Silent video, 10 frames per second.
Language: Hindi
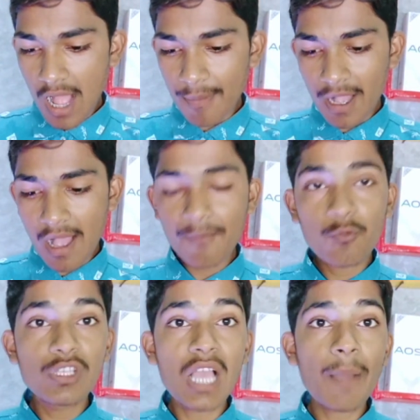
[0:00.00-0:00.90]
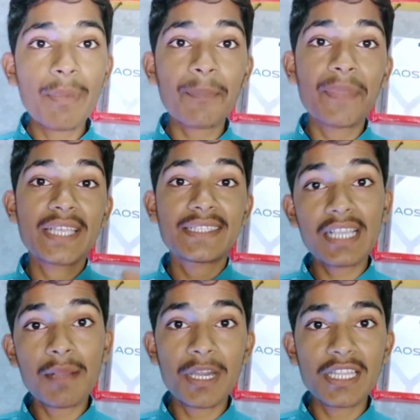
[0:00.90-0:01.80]
अब आपको यहाँ पर
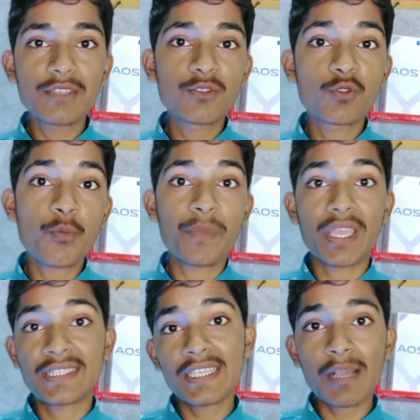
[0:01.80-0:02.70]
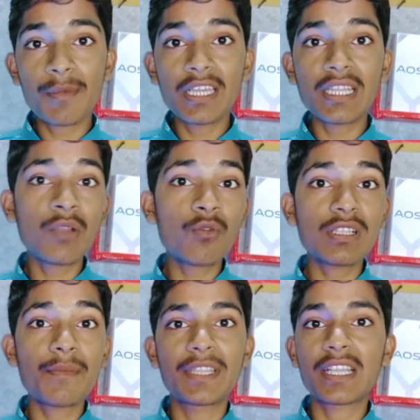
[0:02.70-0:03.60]
पैसे कमाना है दोस्तों पैसे कमाना है
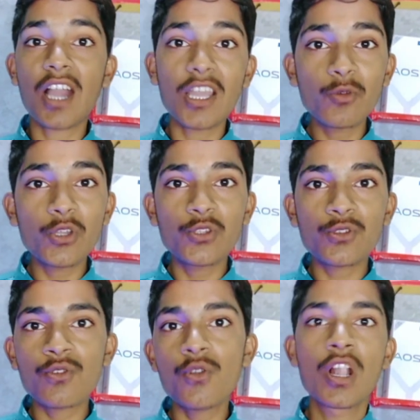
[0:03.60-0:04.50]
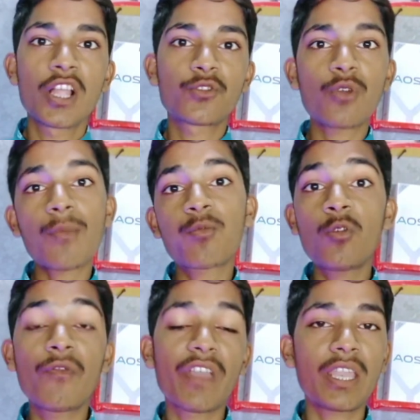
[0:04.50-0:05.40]
और जब निकालोगे दोस्तों तो
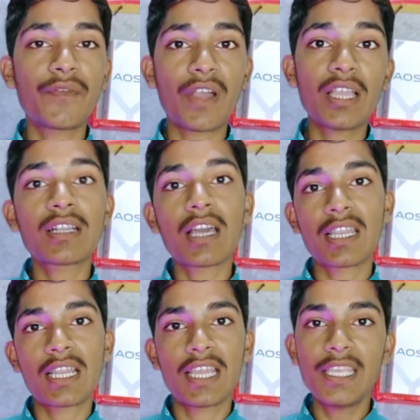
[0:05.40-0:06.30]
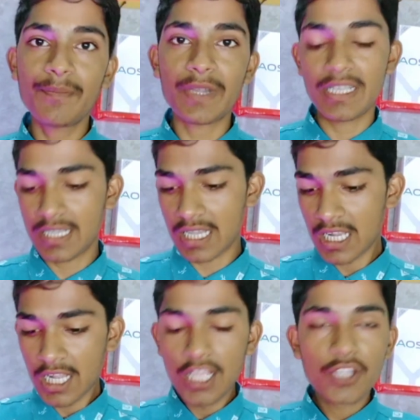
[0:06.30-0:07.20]
आपको वेरीफाई करना ही पड़ेगा
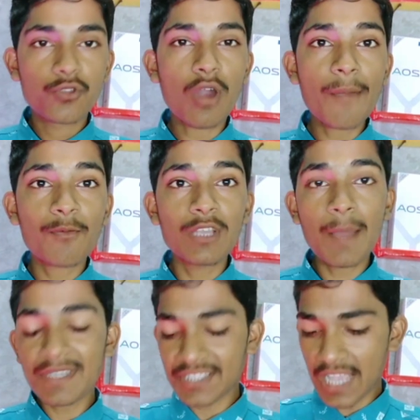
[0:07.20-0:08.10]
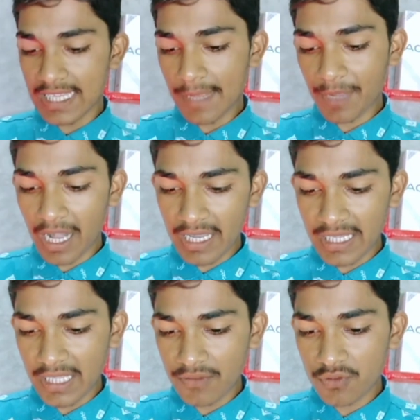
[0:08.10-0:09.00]
तो आपको यहाँ पर साइन अप कर
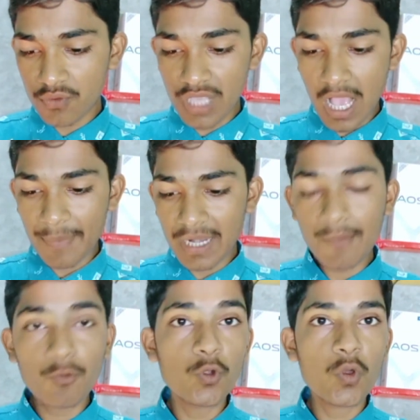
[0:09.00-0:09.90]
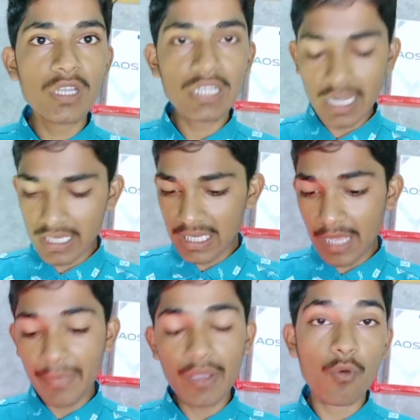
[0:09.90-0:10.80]
लेना है दोस्तों यहाँ पर आपको लॉगिन कर लेना
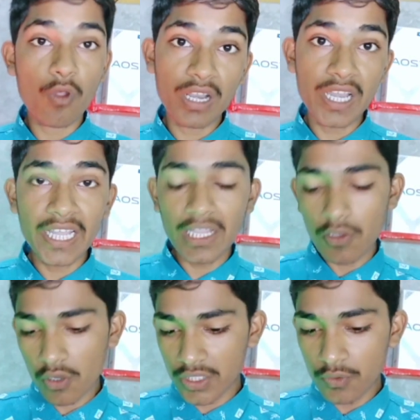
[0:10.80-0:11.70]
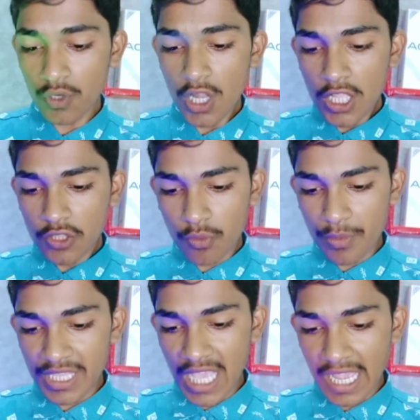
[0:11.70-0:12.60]
है मैं ऑलरेडी लॉगिन हूँ तो
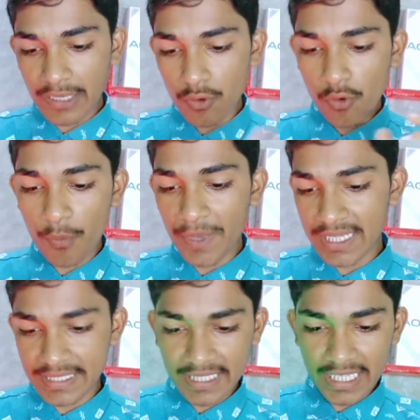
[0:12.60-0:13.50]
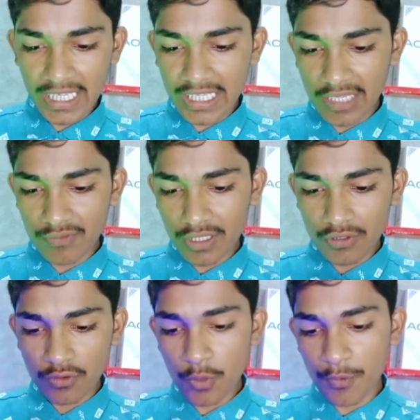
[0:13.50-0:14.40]
मैं यहाँ लोगों पर ऐसे क्लिक करूँगा
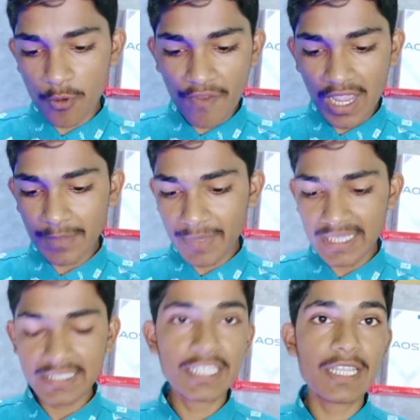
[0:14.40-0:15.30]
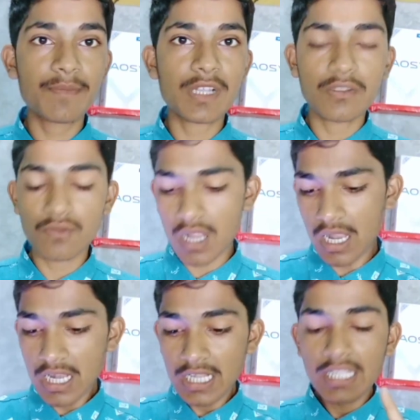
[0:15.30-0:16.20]
दोस्तों प्रोफाइल पर ऐसे टैप कर
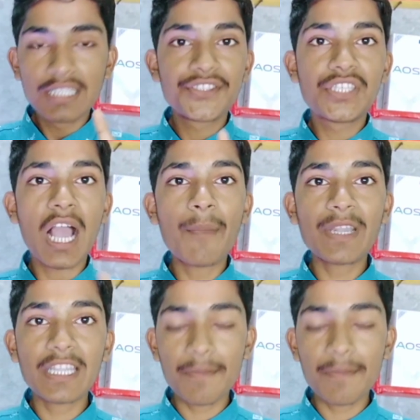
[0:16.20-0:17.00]
दूँगा यहाँ पर